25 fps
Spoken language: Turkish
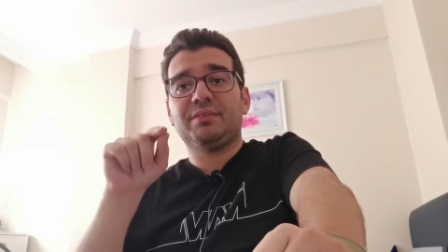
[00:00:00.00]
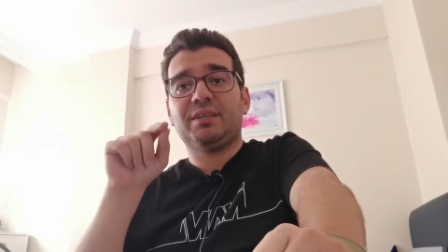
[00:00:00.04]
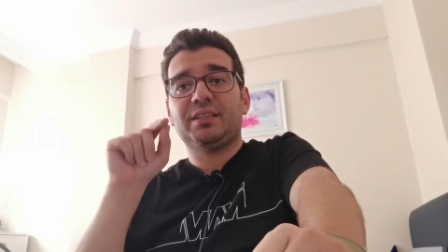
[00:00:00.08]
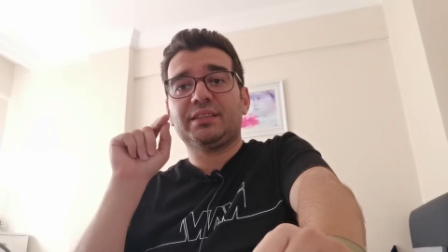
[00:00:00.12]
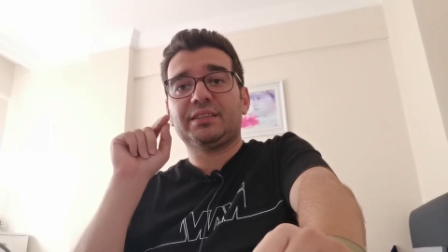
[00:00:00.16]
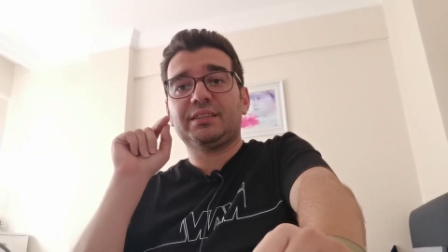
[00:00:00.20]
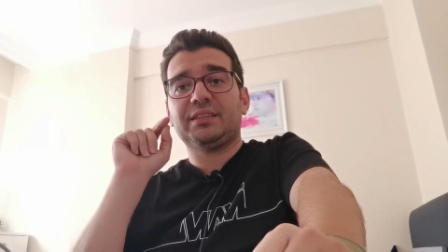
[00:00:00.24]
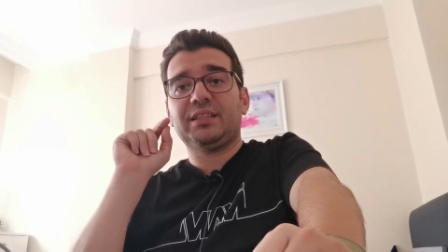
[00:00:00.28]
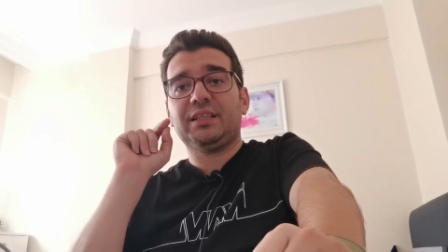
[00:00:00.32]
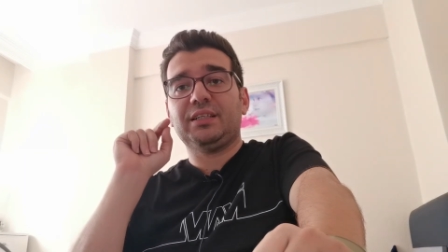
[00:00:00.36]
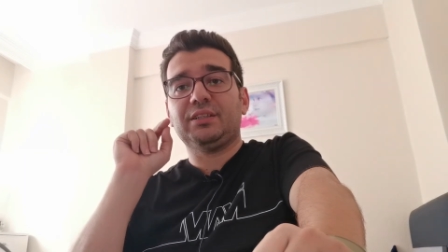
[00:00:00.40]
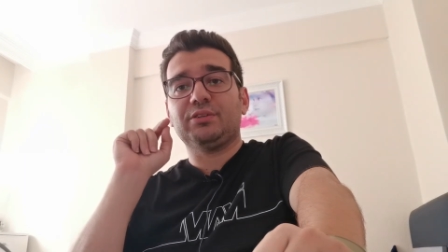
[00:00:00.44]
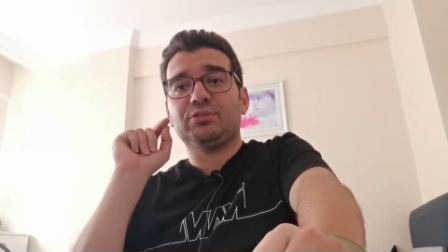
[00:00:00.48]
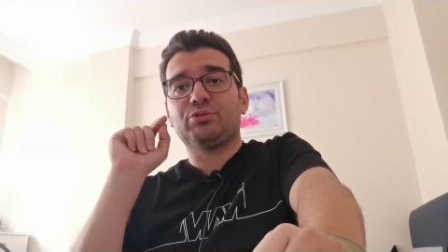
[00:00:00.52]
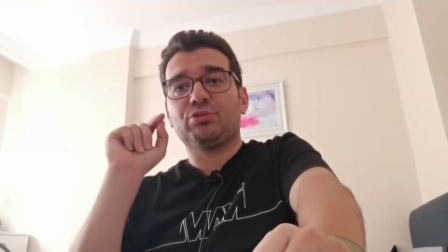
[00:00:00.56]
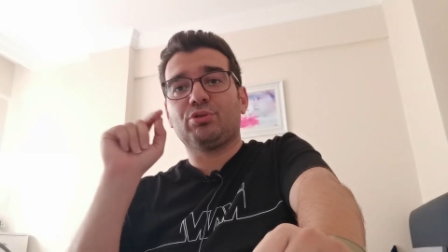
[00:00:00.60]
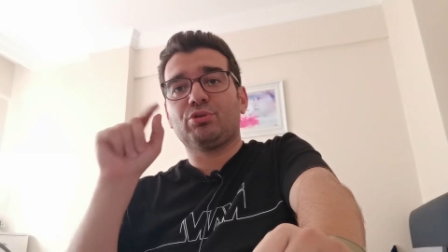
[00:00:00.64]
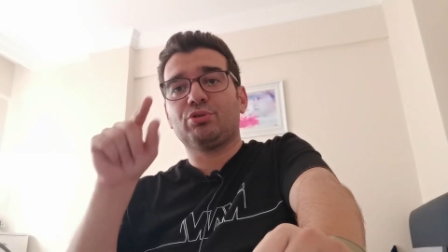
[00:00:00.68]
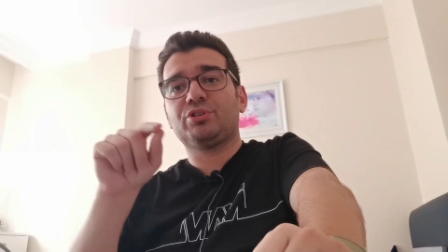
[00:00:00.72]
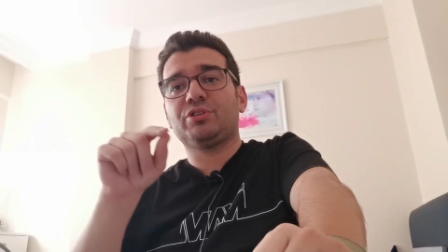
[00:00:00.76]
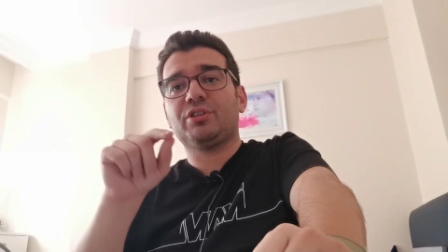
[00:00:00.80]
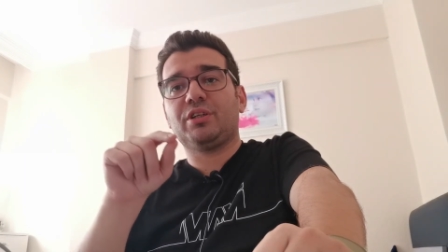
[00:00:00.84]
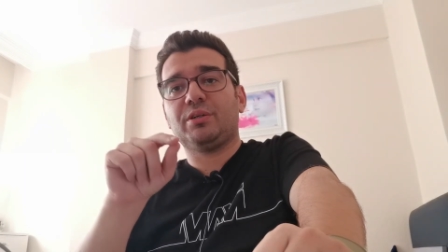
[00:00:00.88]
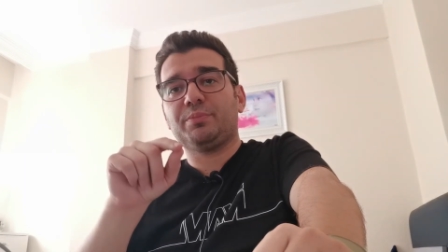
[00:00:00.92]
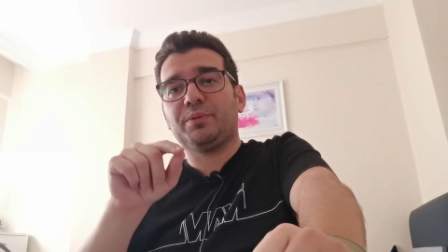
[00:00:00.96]
varsa
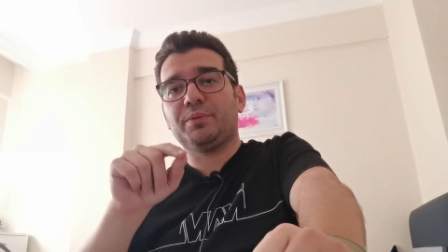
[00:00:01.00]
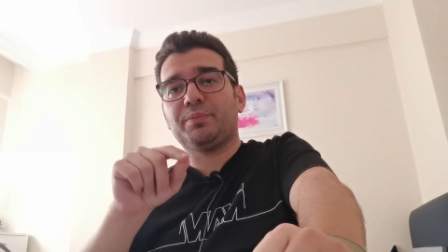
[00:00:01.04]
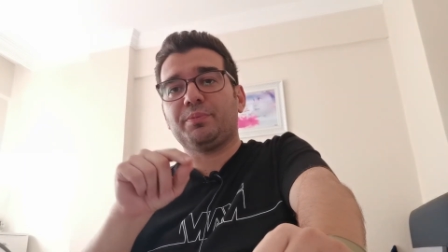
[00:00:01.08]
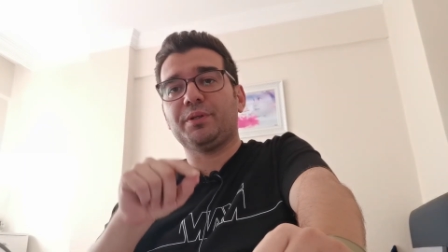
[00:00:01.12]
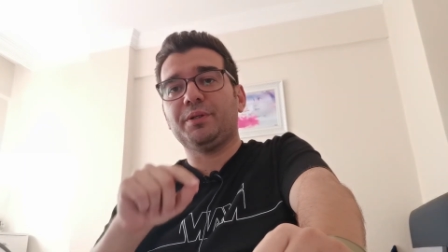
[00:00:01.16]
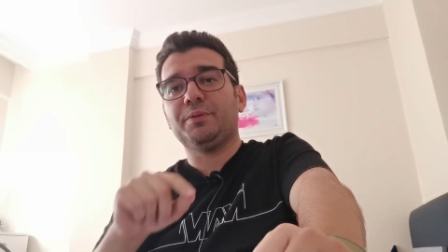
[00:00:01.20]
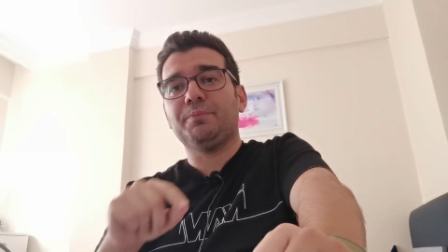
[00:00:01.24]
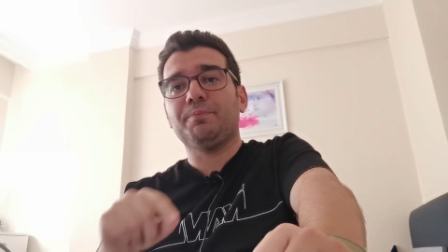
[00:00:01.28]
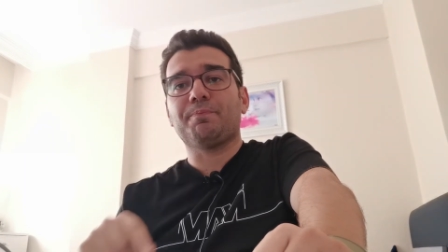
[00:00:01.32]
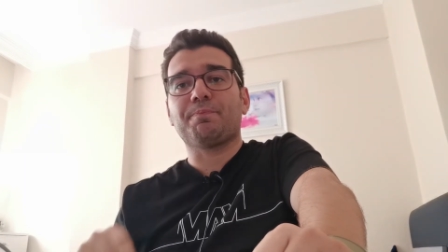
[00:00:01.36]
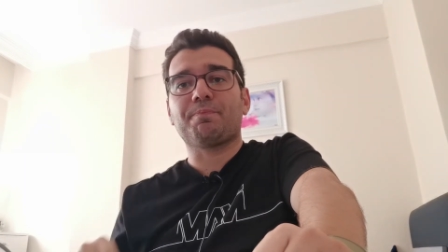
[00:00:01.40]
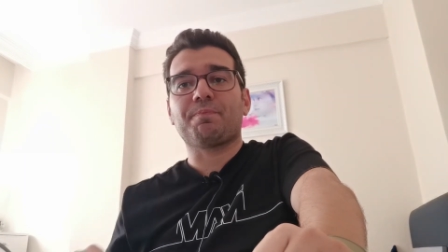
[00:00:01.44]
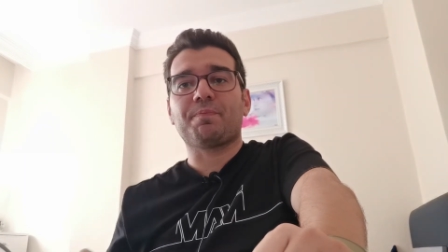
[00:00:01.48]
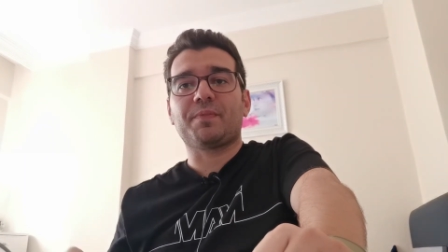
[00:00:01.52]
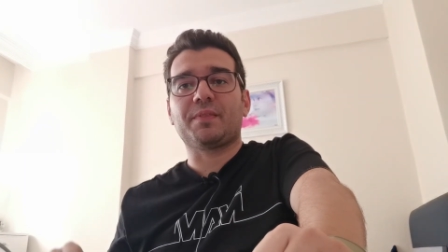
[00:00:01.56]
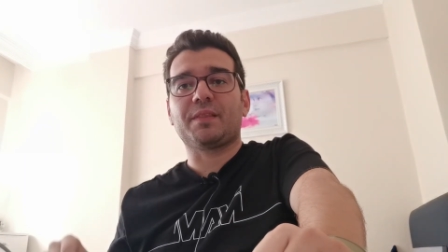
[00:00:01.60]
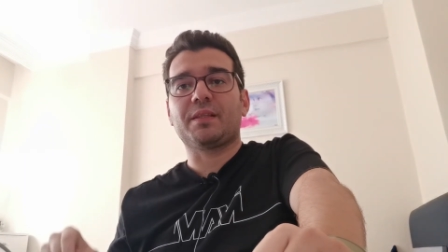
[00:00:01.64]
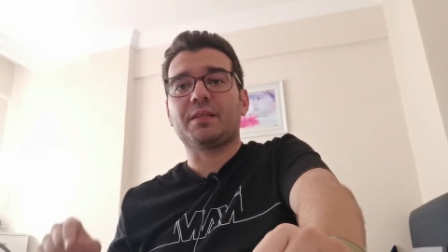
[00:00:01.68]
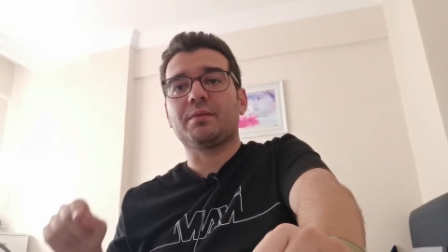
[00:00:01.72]
soru cevap yapalım.